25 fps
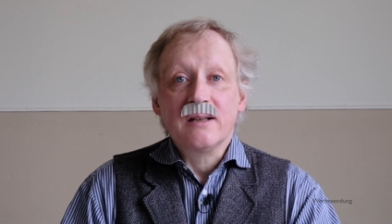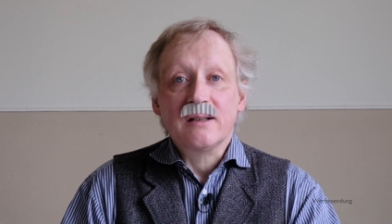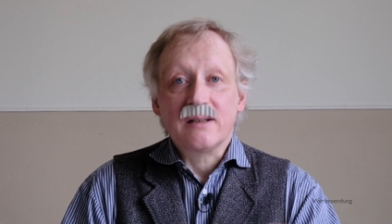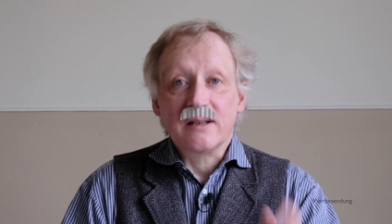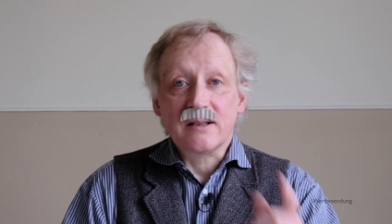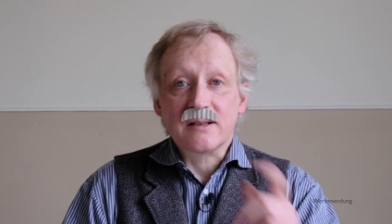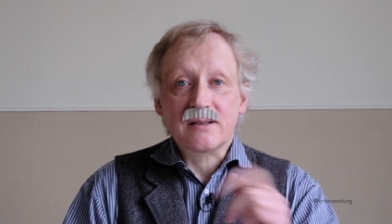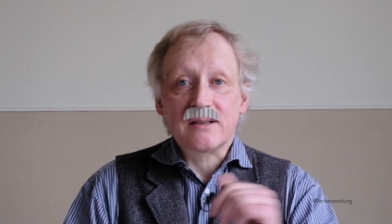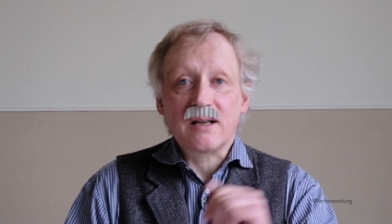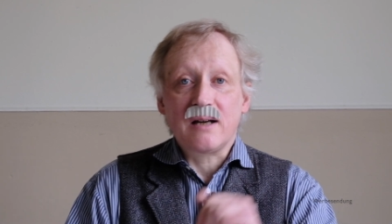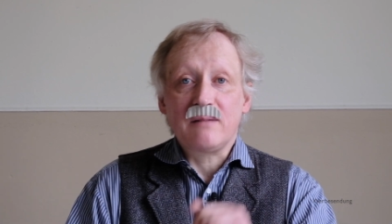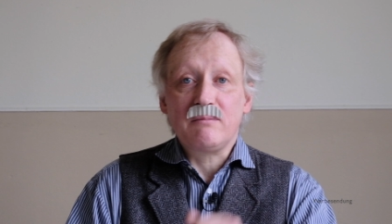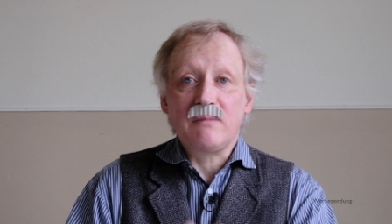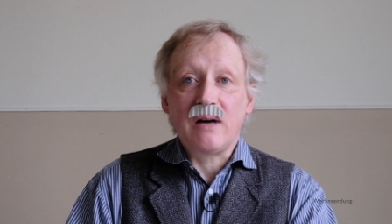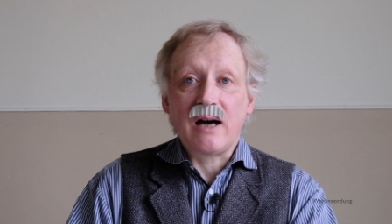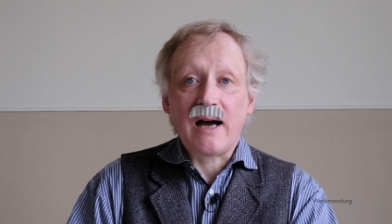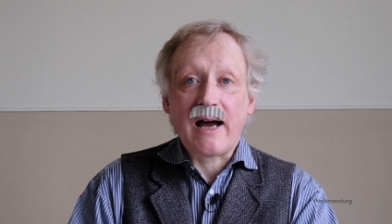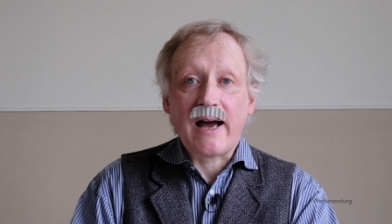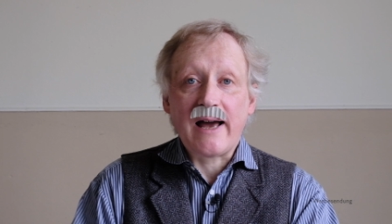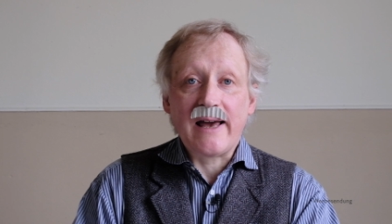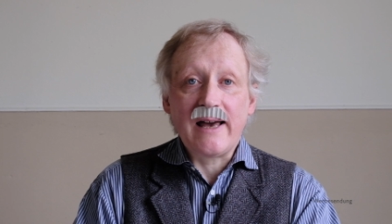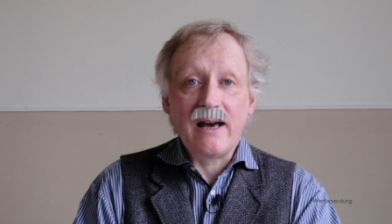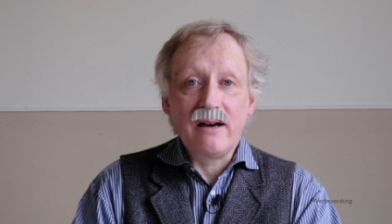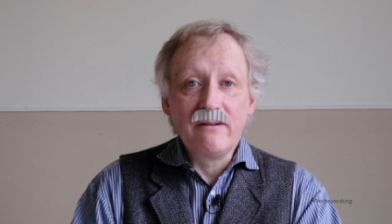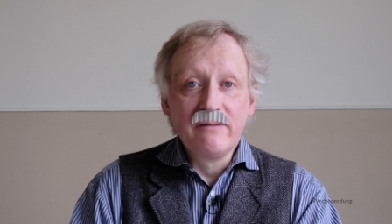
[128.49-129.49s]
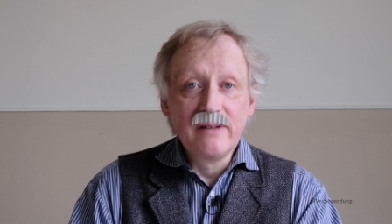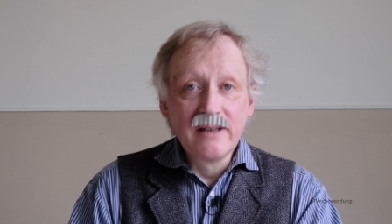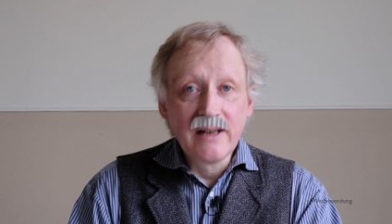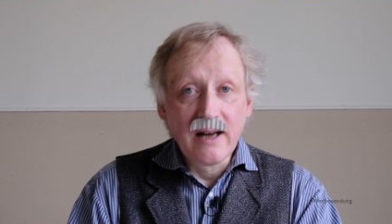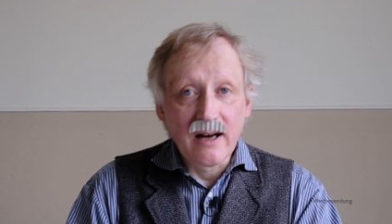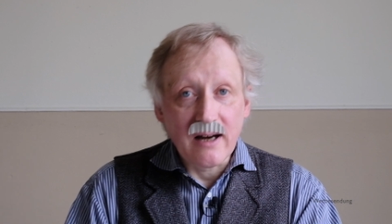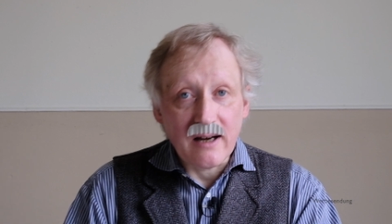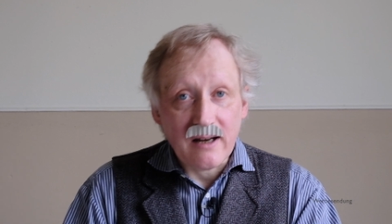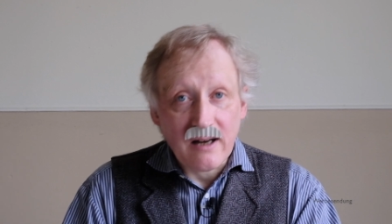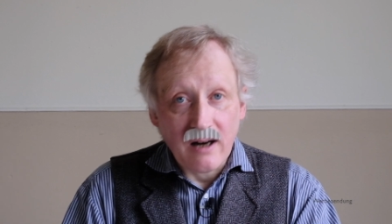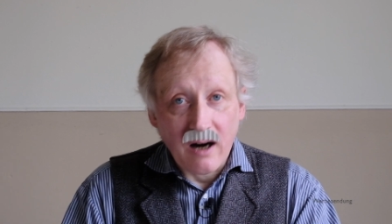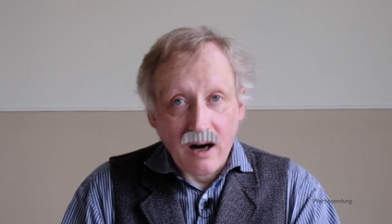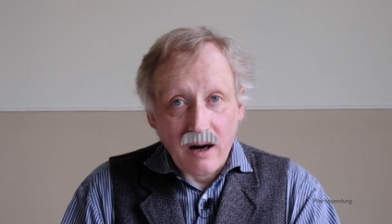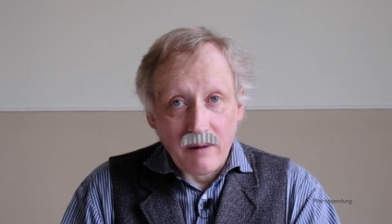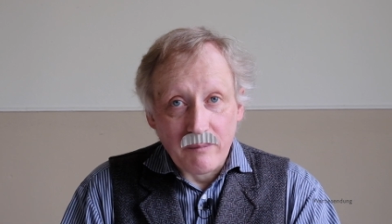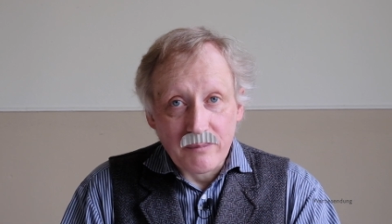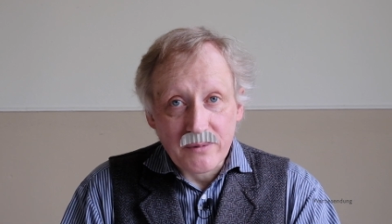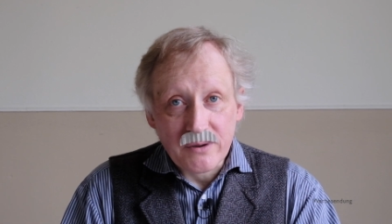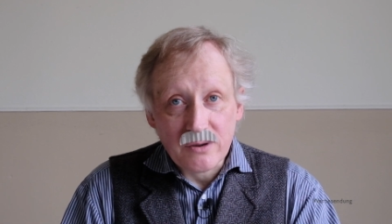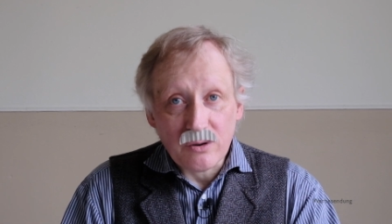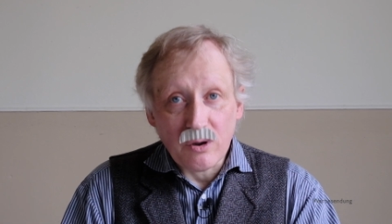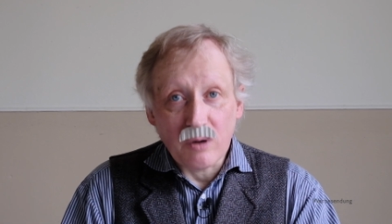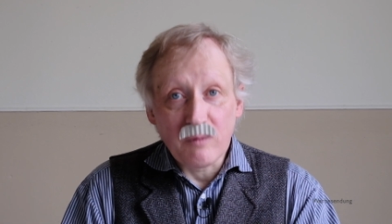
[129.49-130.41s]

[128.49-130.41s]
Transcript: Das haben wir heuer wieder gehabt,